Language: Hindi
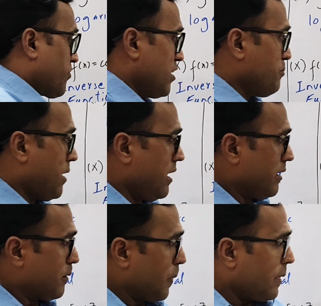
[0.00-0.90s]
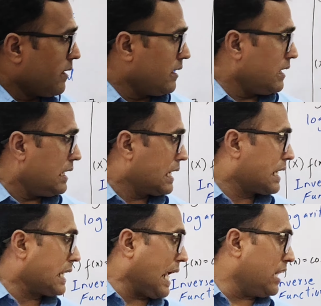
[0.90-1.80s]
फिफ्टीन पार्ट
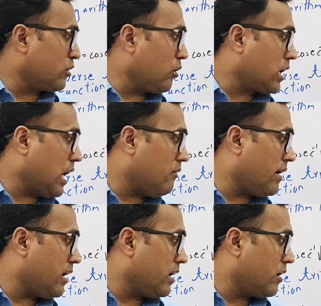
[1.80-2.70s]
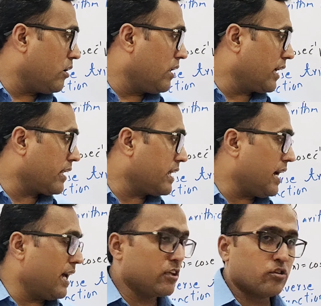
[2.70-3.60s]
टेन तो लिखा हुआ है लेकिन
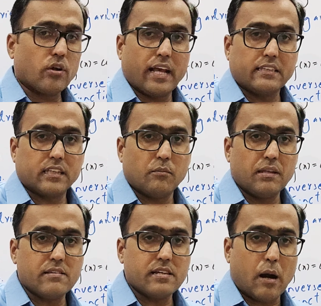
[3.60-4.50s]
यहाँ एच और एक्स है पर